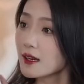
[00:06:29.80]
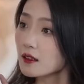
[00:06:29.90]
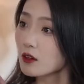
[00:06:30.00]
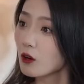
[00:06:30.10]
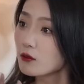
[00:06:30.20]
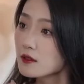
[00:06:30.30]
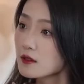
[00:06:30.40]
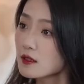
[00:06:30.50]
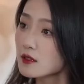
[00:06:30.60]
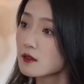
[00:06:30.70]
严家
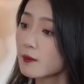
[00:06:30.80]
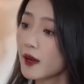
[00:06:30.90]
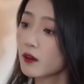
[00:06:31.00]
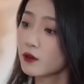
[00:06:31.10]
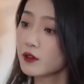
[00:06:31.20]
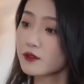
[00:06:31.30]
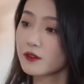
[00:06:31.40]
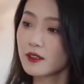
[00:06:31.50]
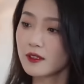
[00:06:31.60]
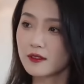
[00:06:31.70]
投资失败，
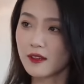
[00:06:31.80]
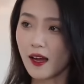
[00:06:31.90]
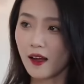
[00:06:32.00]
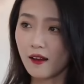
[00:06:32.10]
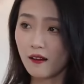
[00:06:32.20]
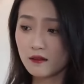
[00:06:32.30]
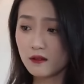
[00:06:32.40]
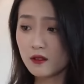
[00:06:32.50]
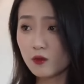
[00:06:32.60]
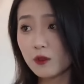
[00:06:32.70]
亏损很
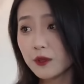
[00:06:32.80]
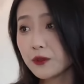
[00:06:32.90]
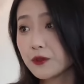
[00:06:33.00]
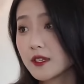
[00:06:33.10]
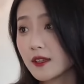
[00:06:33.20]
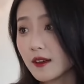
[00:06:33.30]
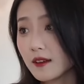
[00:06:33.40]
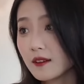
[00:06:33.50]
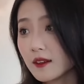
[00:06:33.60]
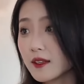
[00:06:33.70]
大，你这国民女
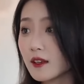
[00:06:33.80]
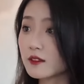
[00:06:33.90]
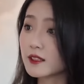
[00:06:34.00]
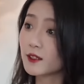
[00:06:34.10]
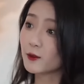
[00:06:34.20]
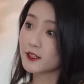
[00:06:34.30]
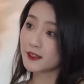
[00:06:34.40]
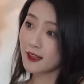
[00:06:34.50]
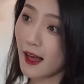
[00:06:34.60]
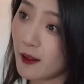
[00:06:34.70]
神也要
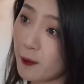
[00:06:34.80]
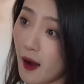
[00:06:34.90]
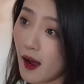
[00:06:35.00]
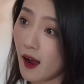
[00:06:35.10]
丢了神坛了